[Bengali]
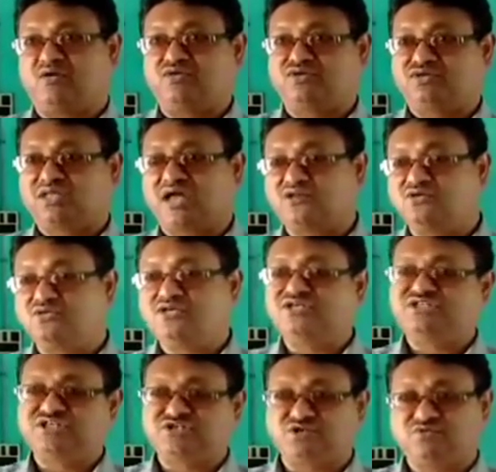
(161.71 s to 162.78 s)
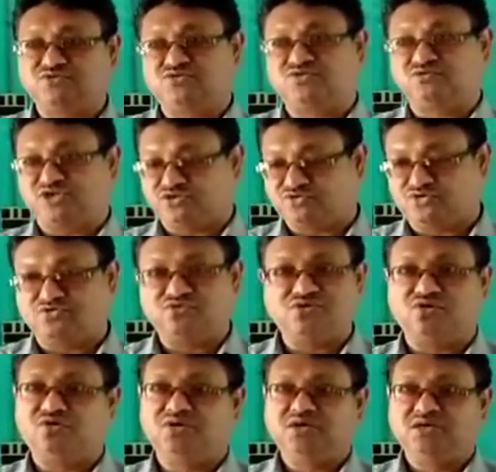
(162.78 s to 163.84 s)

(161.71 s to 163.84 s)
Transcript: অত্যাধুনিক যে সমস্ত যন্ত্রগুলো